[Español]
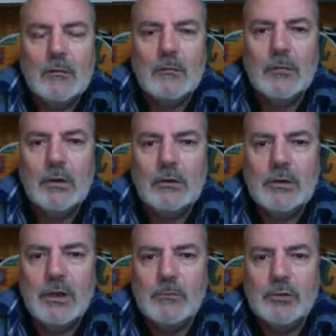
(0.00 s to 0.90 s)
Bueno,
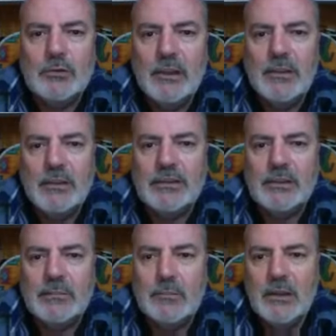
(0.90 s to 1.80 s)
tenemos
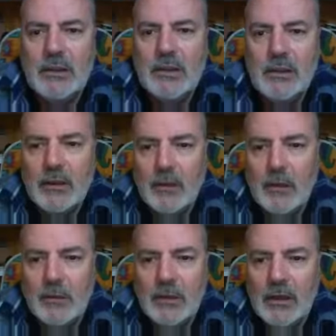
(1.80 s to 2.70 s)
16.000,
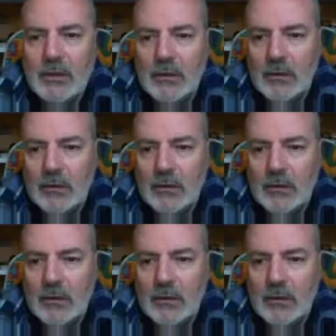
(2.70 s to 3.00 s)
19.000.